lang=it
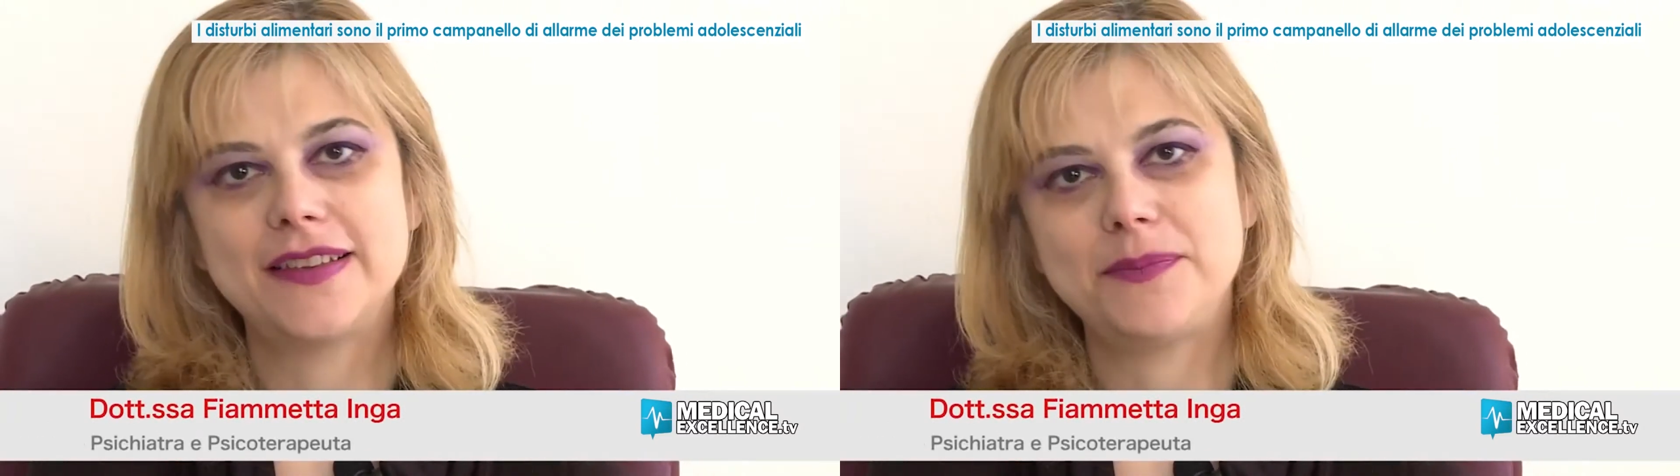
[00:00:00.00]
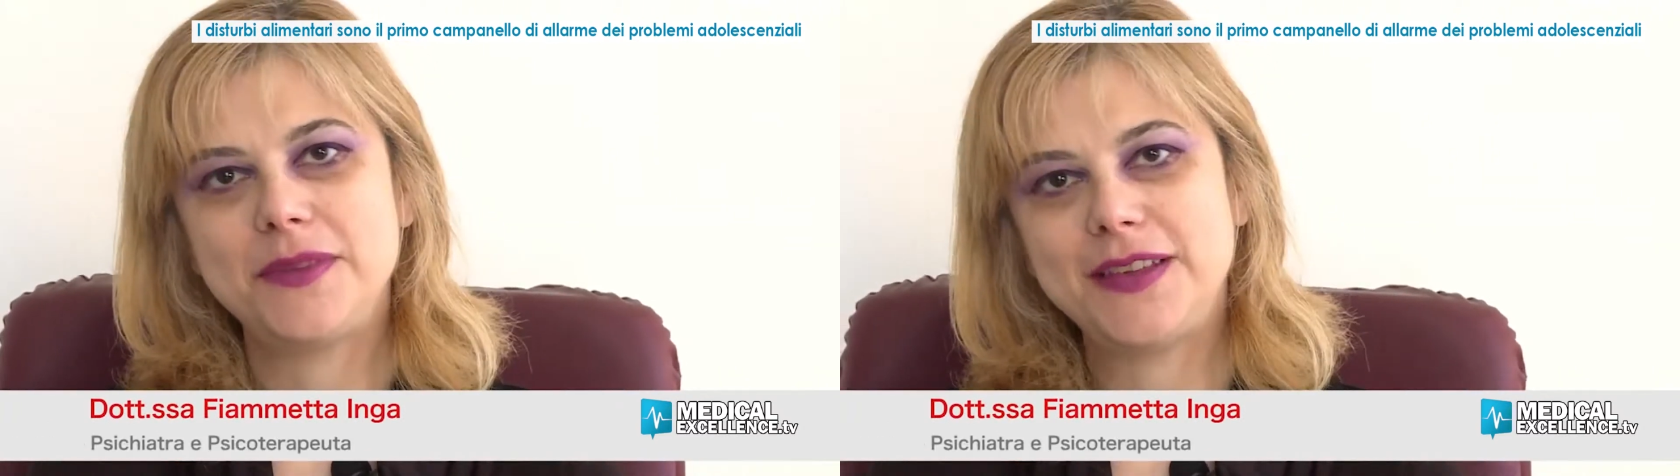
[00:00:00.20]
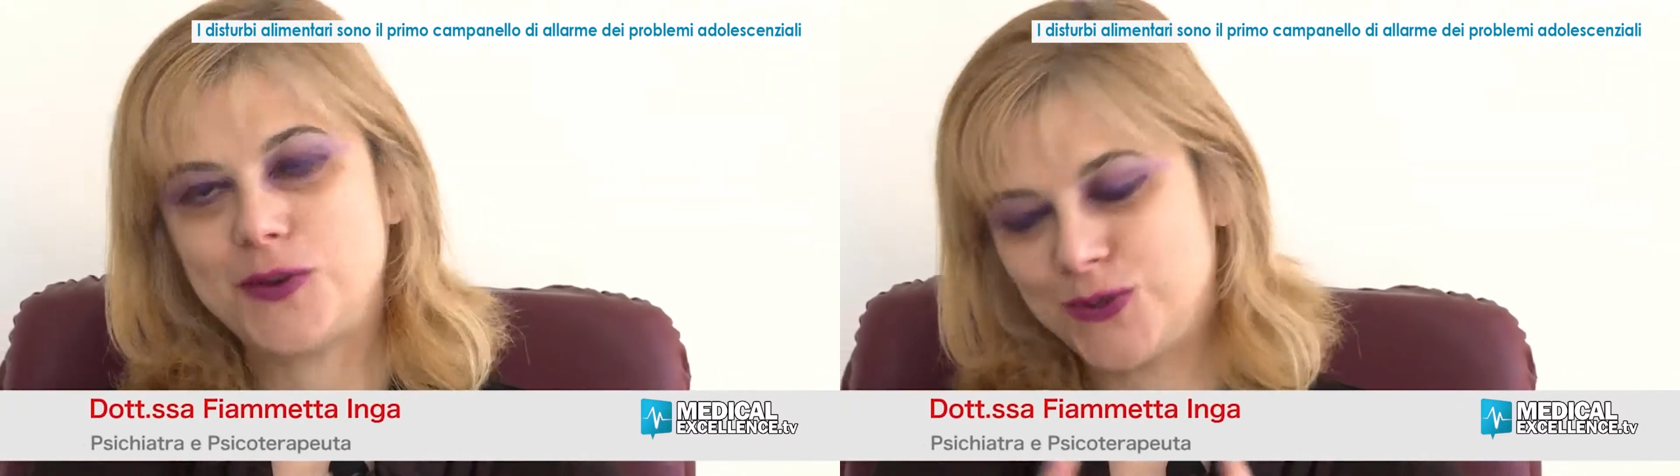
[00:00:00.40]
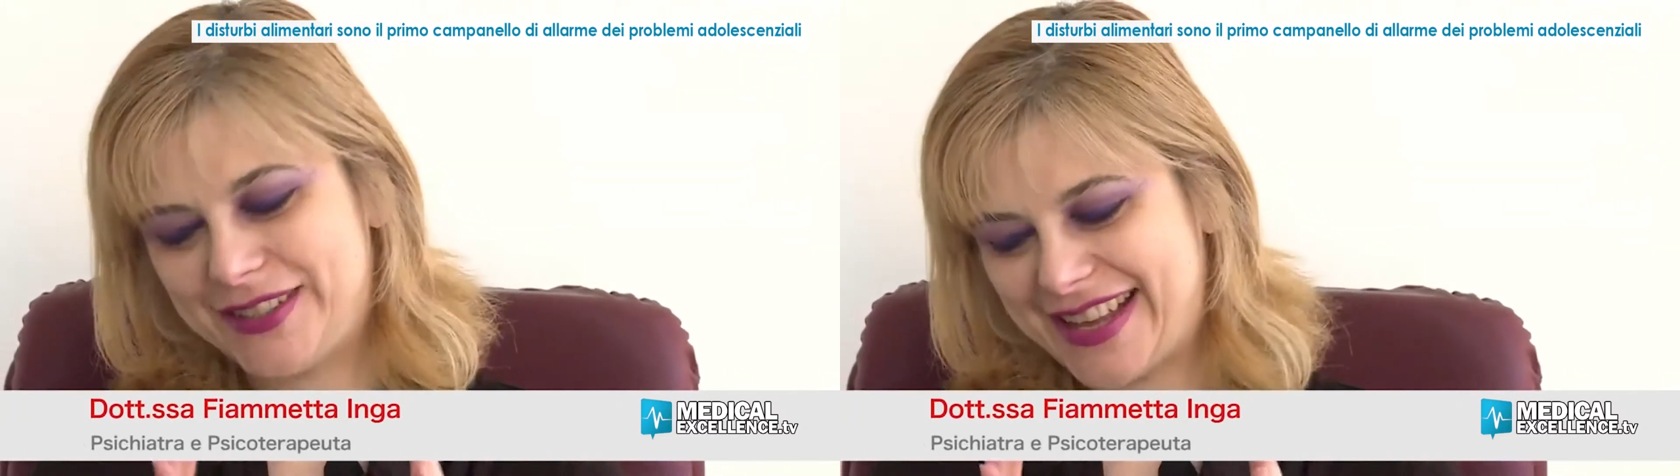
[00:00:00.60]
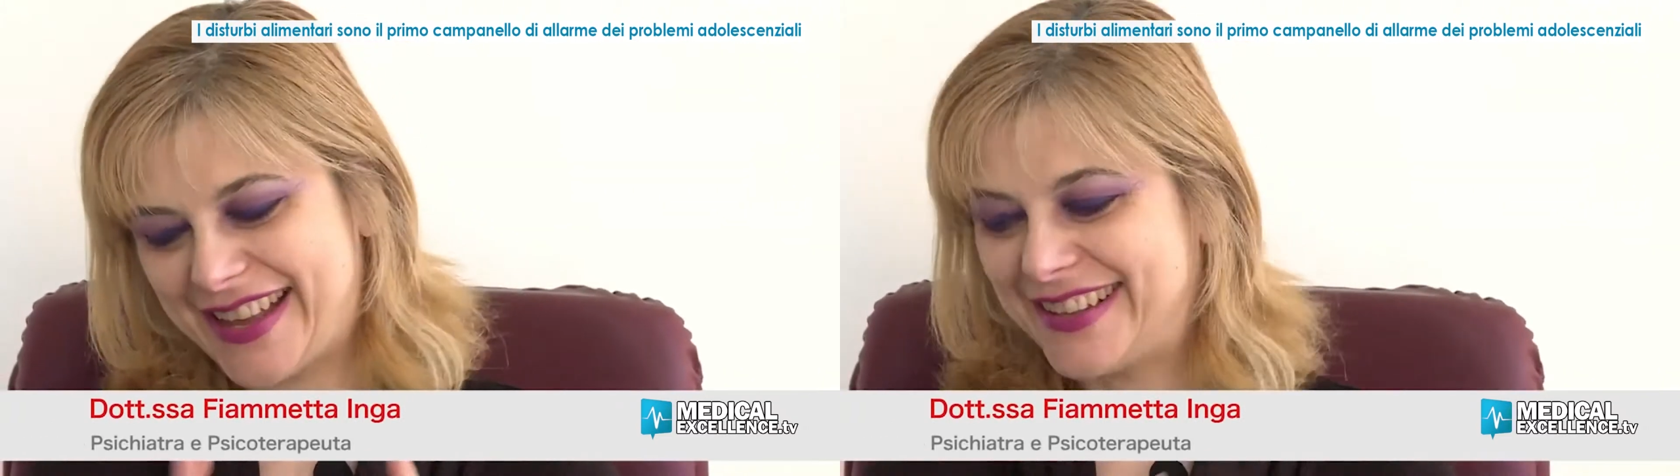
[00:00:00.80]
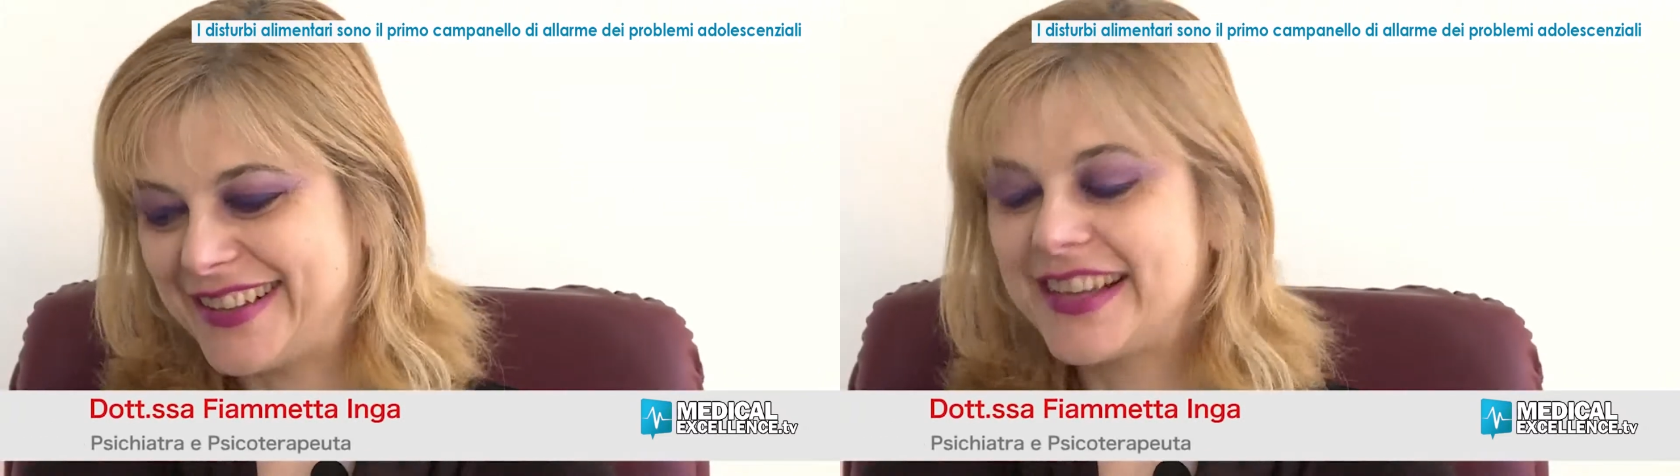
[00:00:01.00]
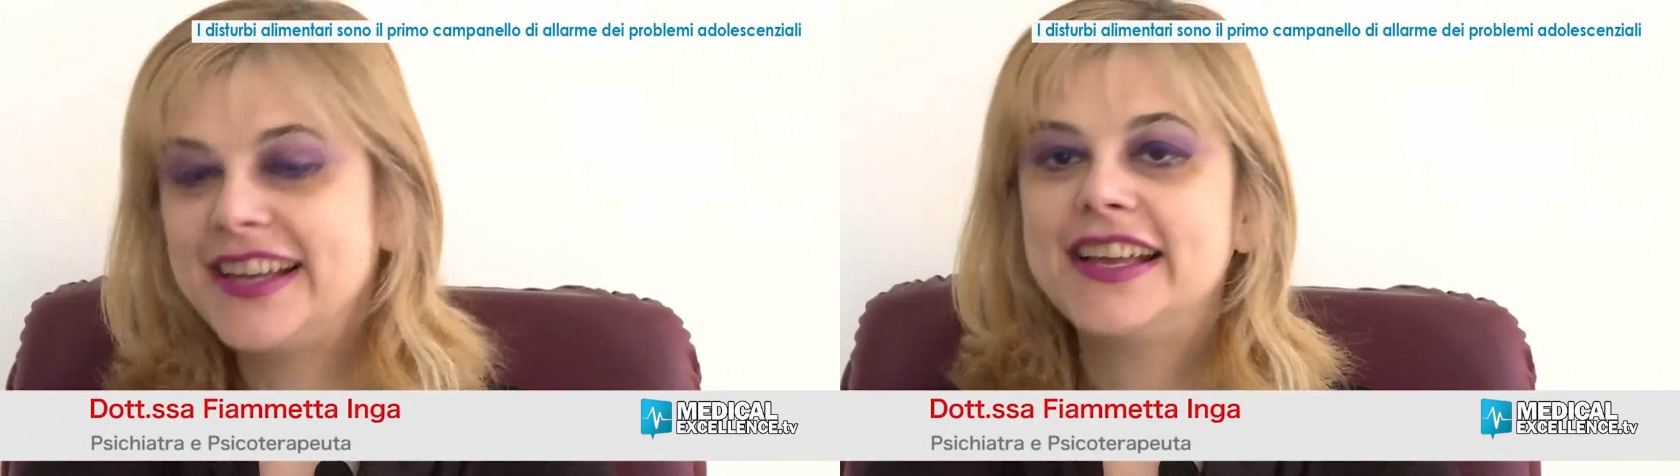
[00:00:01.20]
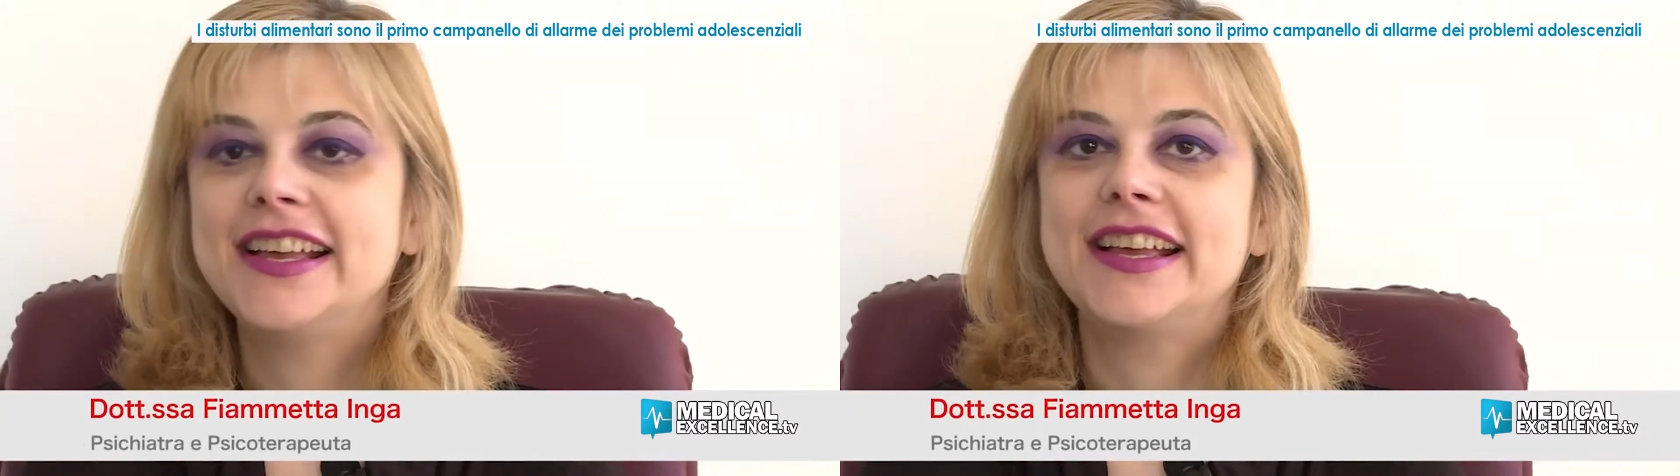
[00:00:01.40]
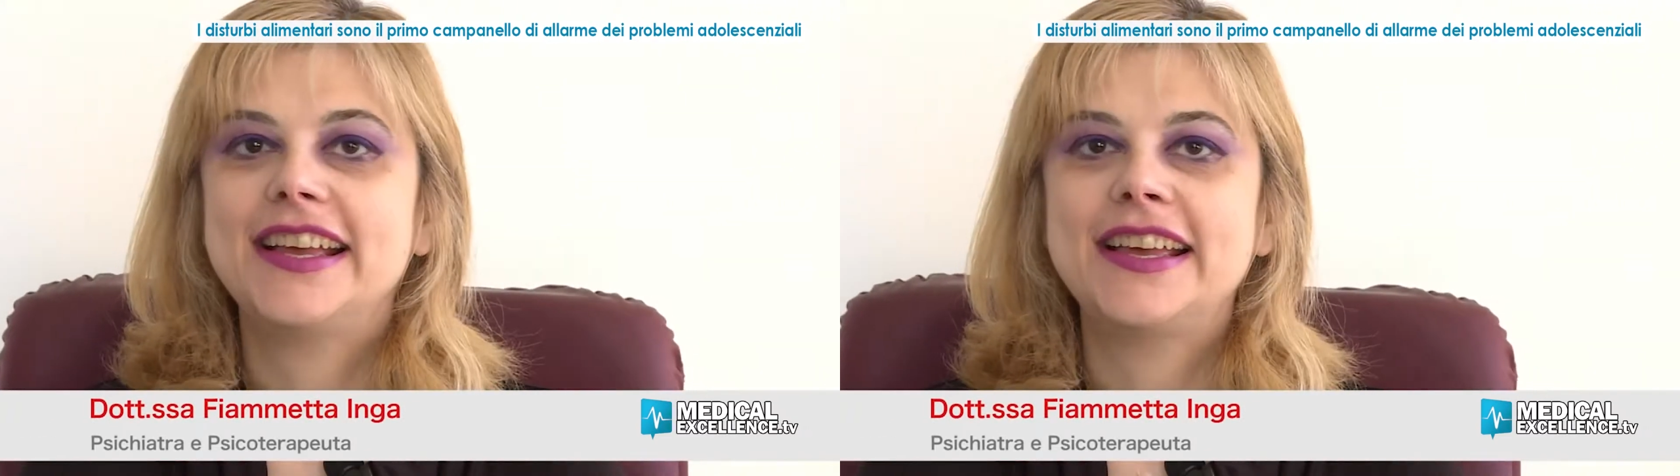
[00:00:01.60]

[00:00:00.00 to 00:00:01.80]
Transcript: se mi si consente